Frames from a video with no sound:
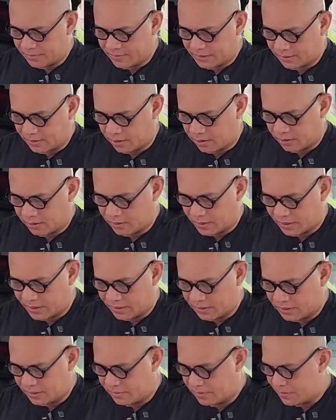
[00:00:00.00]
mình coi ngoại
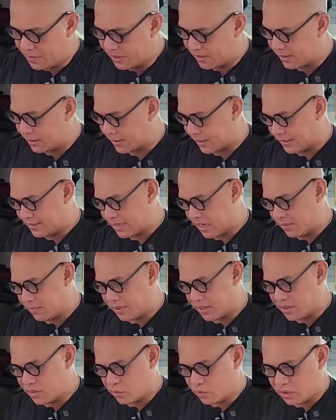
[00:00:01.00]
lựa mới biết là tại sao
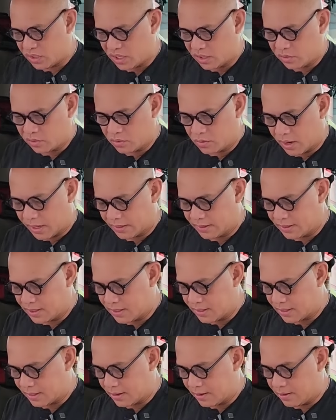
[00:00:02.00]
mà cái chuối chiên của ngoại nó
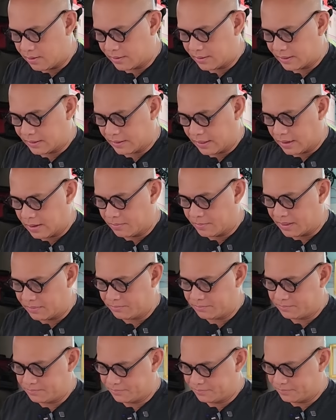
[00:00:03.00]
rất là ngon nha, nó thơm
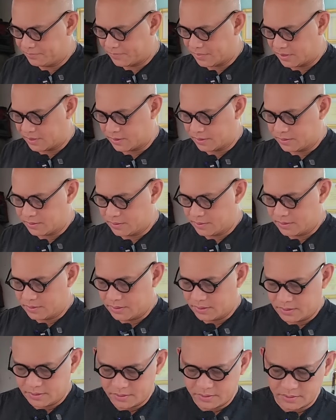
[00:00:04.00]
lắm. Nè.
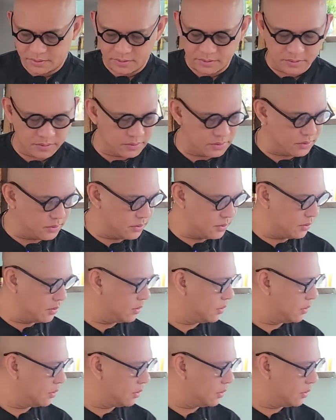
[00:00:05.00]
Tôi mua chuối